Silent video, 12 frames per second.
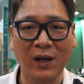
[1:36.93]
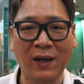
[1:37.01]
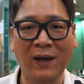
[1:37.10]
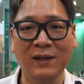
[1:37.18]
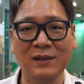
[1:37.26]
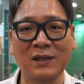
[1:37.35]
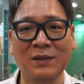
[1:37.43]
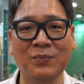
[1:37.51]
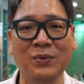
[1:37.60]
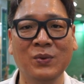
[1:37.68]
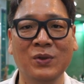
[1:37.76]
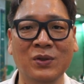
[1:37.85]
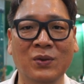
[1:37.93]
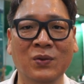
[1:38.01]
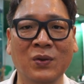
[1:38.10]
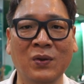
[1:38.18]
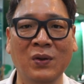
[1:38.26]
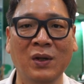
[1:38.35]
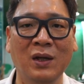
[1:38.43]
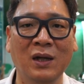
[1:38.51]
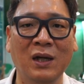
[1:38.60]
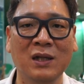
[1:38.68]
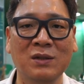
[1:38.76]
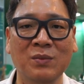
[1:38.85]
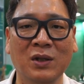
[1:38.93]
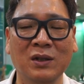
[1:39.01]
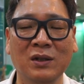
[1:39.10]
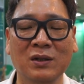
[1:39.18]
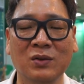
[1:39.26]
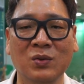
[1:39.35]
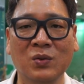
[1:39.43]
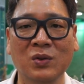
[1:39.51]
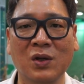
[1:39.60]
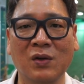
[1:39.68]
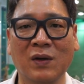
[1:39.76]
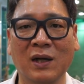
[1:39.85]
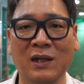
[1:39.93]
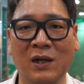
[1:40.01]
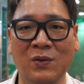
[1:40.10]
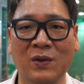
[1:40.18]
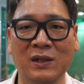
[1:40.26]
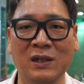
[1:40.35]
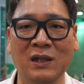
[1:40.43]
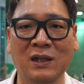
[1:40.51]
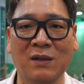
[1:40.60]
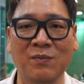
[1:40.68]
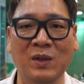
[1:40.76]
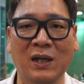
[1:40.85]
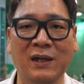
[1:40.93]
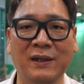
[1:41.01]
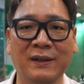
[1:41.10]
3포인트 정도 하시면은 좋은 결과가 나올 거라 생각이 됩니다.